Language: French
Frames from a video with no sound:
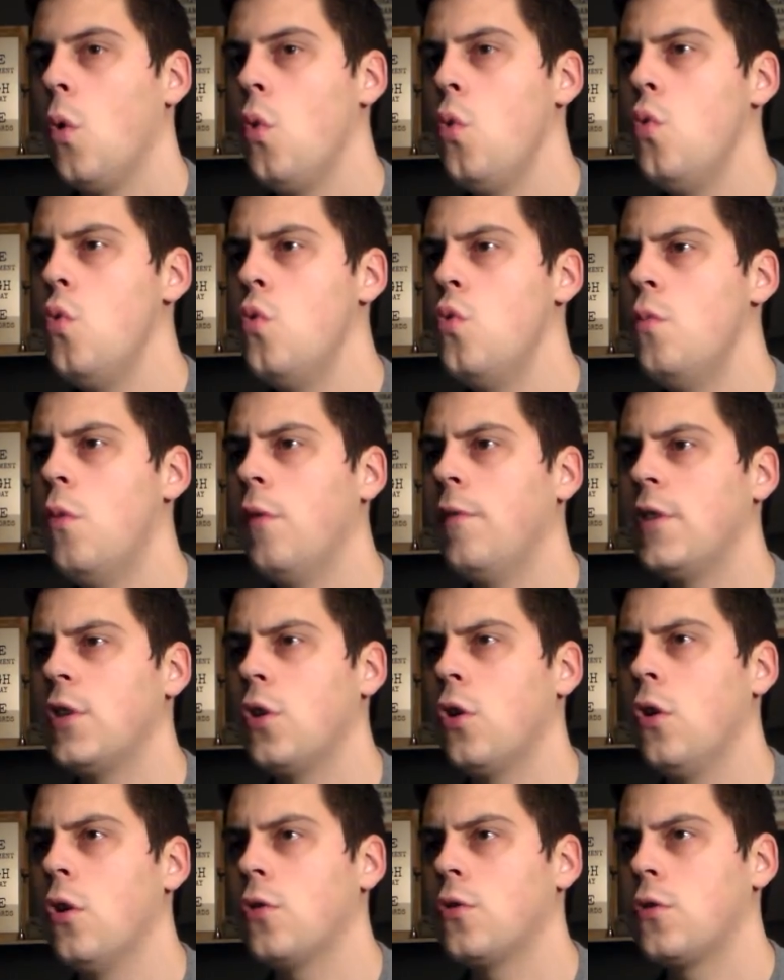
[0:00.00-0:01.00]
Ouh, mauvaise
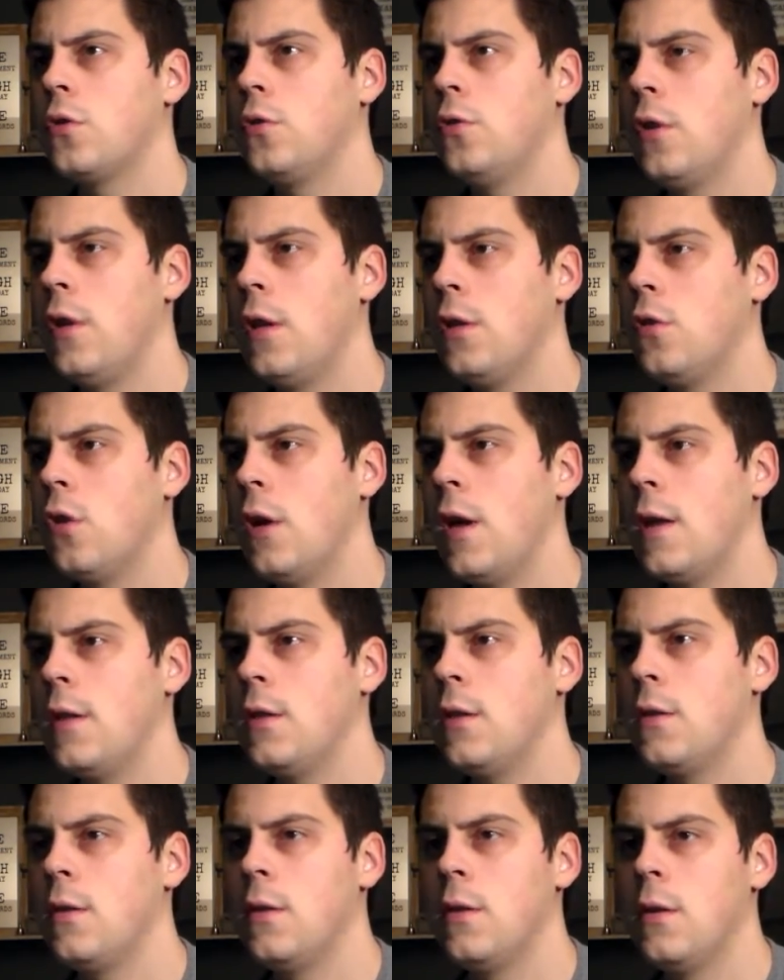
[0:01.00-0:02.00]
relance de
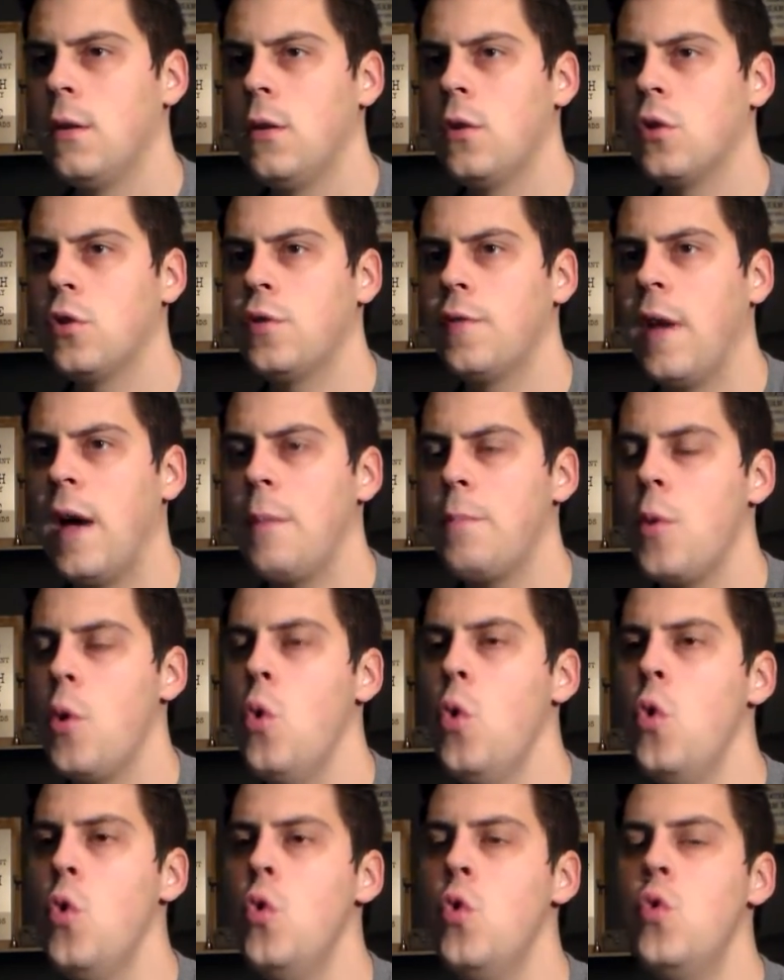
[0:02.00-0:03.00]
Nengolan. Grosse frappe.
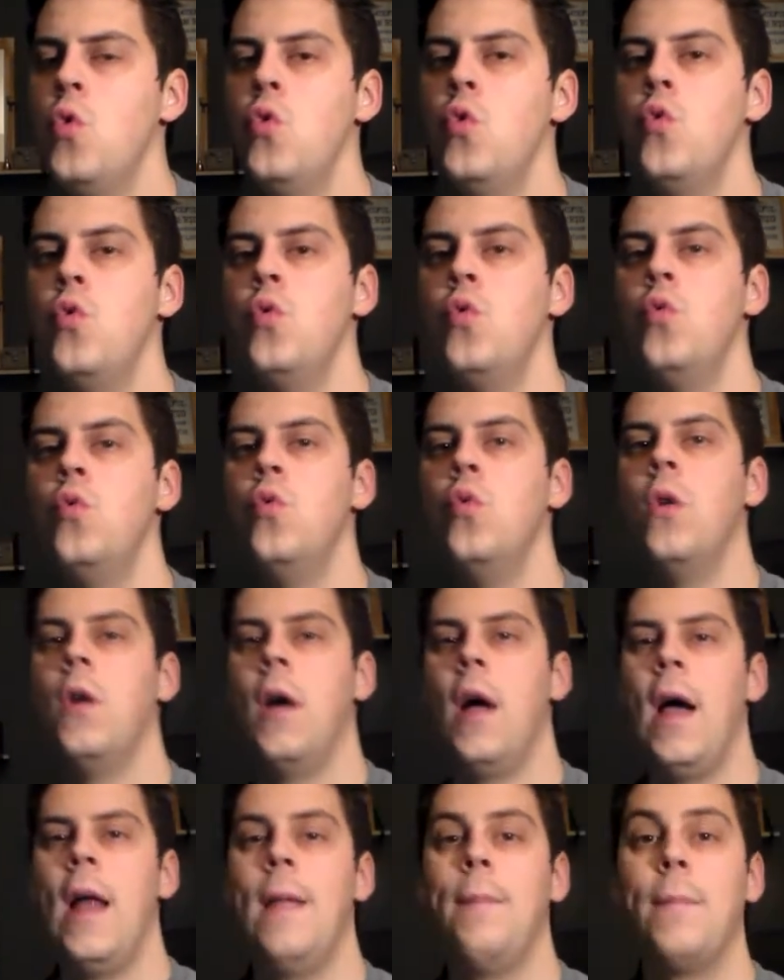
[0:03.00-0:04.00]
Ouh
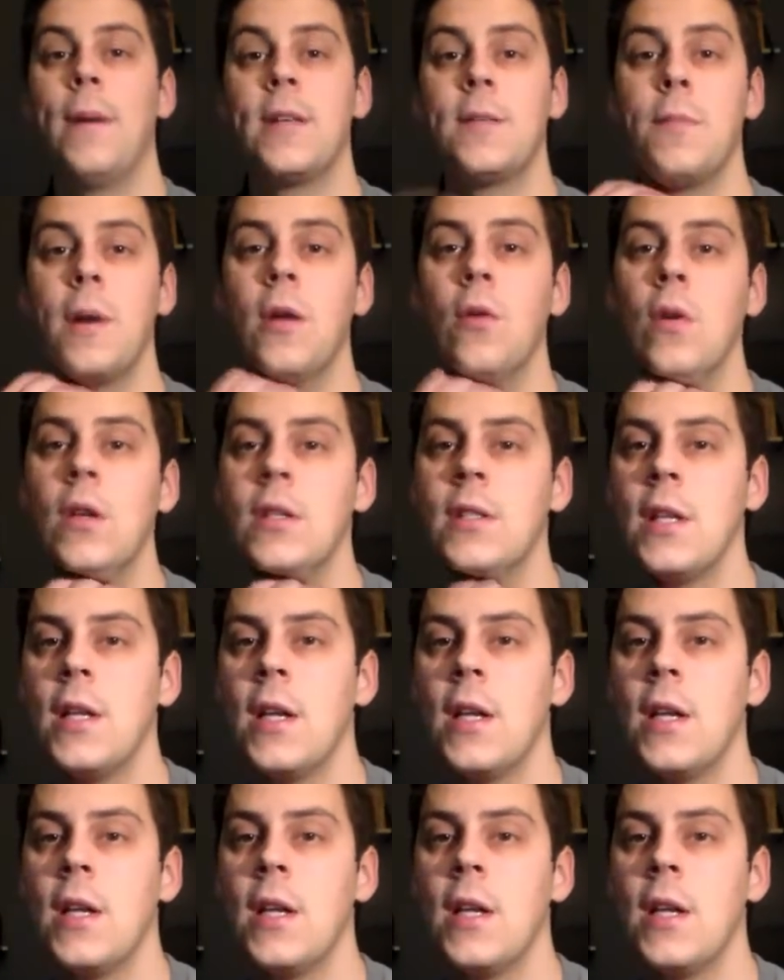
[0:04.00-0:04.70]
Elle passe pas loin